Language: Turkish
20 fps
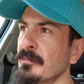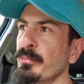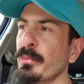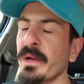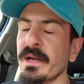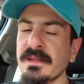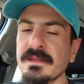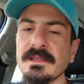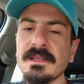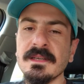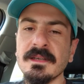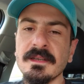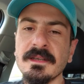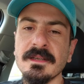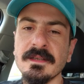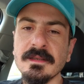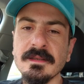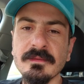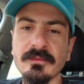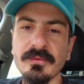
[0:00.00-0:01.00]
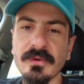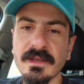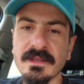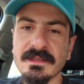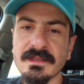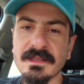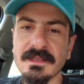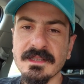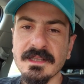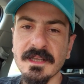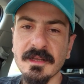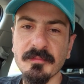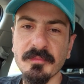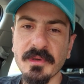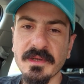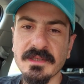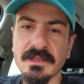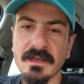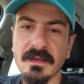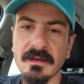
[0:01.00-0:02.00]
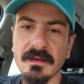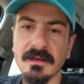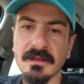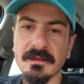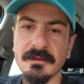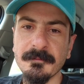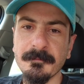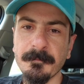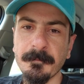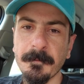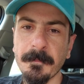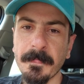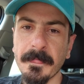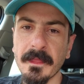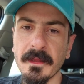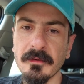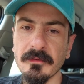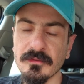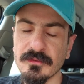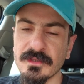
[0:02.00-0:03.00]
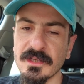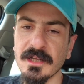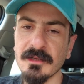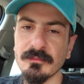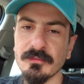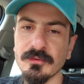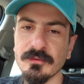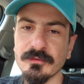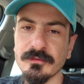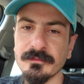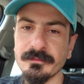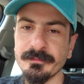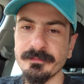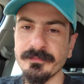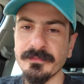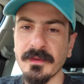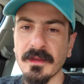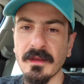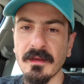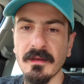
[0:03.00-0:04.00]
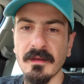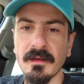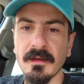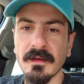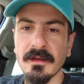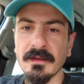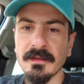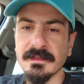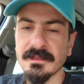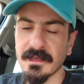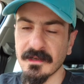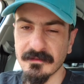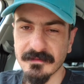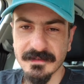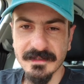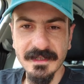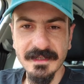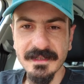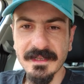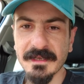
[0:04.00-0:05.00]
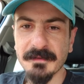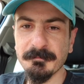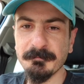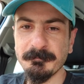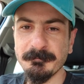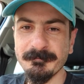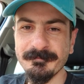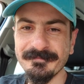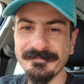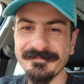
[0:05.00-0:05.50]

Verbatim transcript: bence fazlasıyla başarılı, güzel bir ürün. Tavsiye ederim.